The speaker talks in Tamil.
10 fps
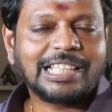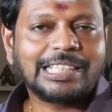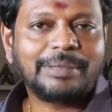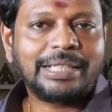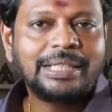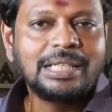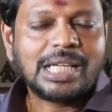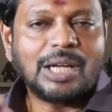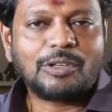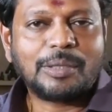அதேமாரி
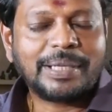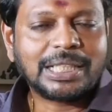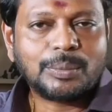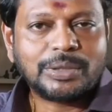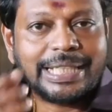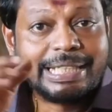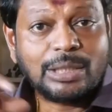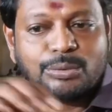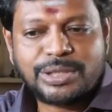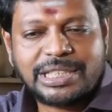அவங்களோட படுக்கும்போது
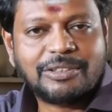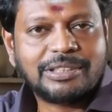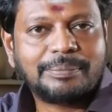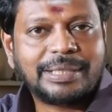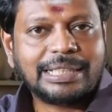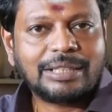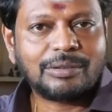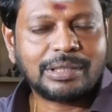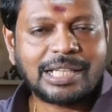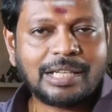எட்டி குச்சியை வந்து பார்த்திங்கன்னா
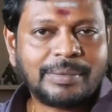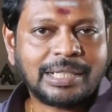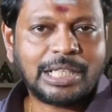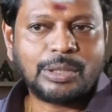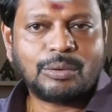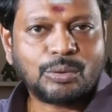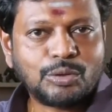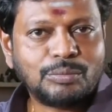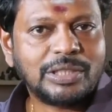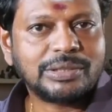அவங்க மாட்டிலையோ அவங்க
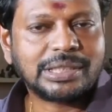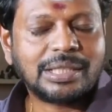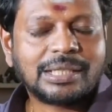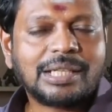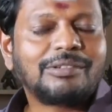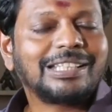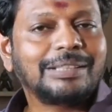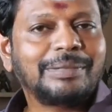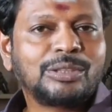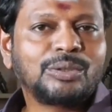ரூம்லேயோ வச்சுங்கனாக்கா அவங்களுக்கு
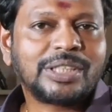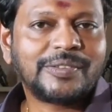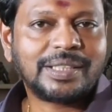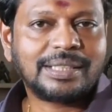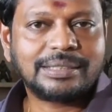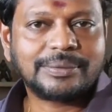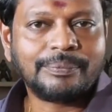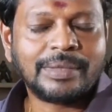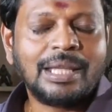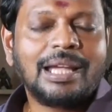இந்தமாதிரி தொந்தரவு இருக்காது
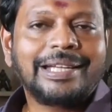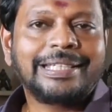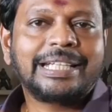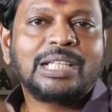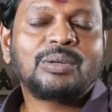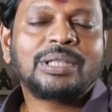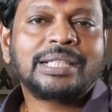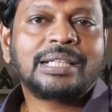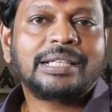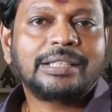அடிக்கடி
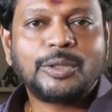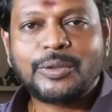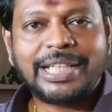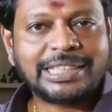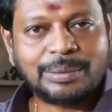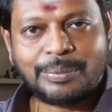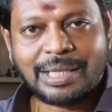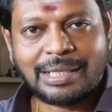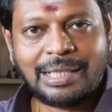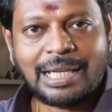குழந்தைங்க யூரினேஷன்
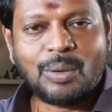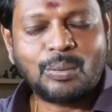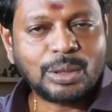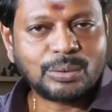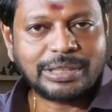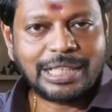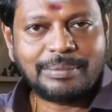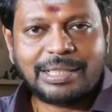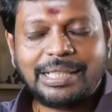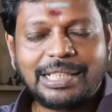போகிறாங்க இல்லையா அவங்களுக்கும்
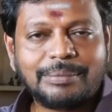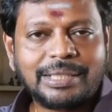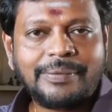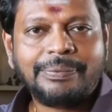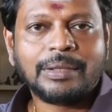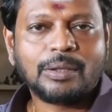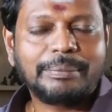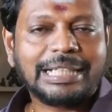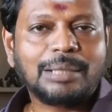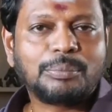இதேமாதிரி நம்ம
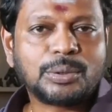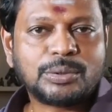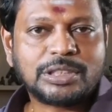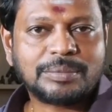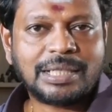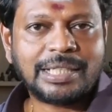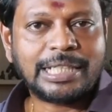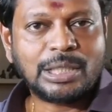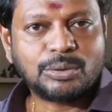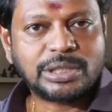பெட்டில் போட்டு வச்சோம்னால எட்டி